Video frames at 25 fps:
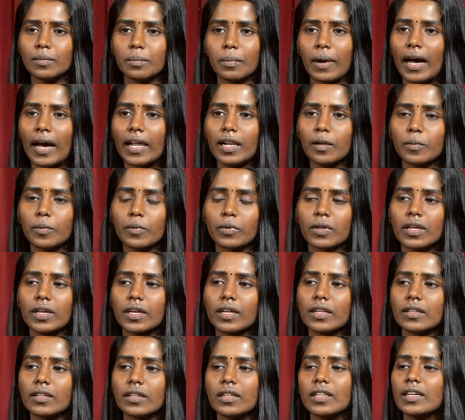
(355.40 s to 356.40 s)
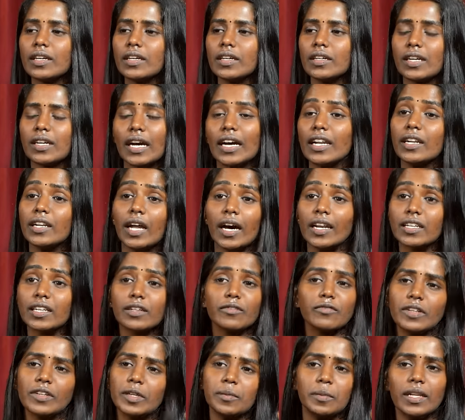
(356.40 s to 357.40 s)
மேலே போதா எனக்கு அன்
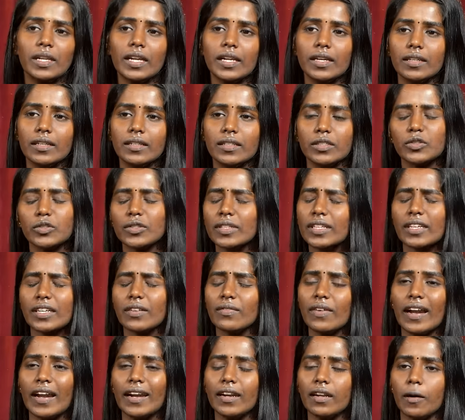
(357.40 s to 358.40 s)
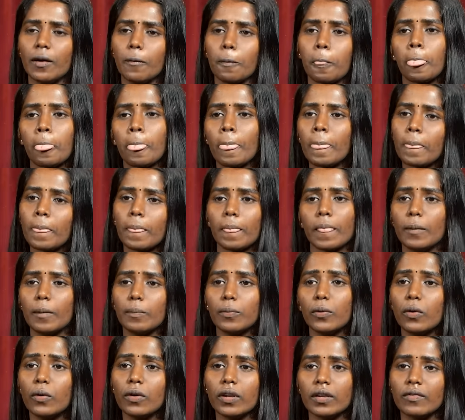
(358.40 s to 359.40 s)
அன்கம்ஃபர்டபுள் ஆகிட்டு நான் சொன்னேன் எனக்கு வேண்டாம்
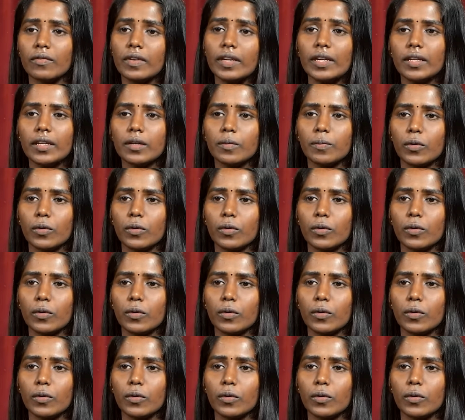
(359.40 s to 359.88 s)
நான் போகிறேன் வீட்டுக்கு